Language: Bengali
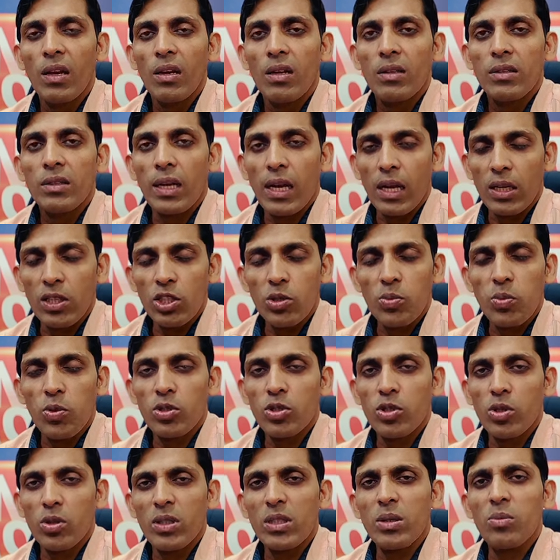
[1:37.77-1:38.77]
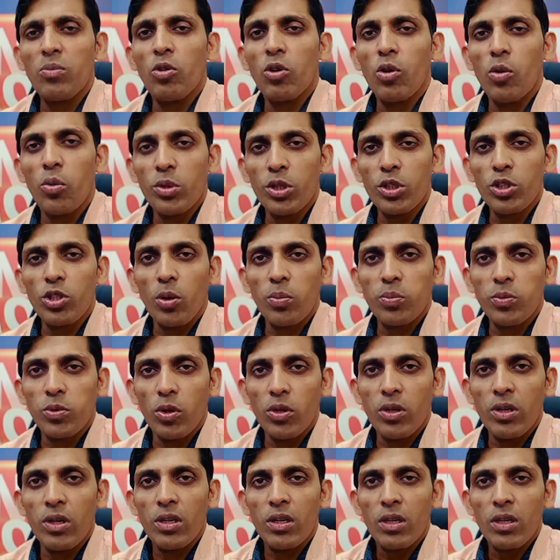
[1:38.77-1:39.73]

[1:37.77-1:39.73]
তারা কিন্তু স্পষ্ট হয় যে মুখ্যমন্ত্রী দপ্তর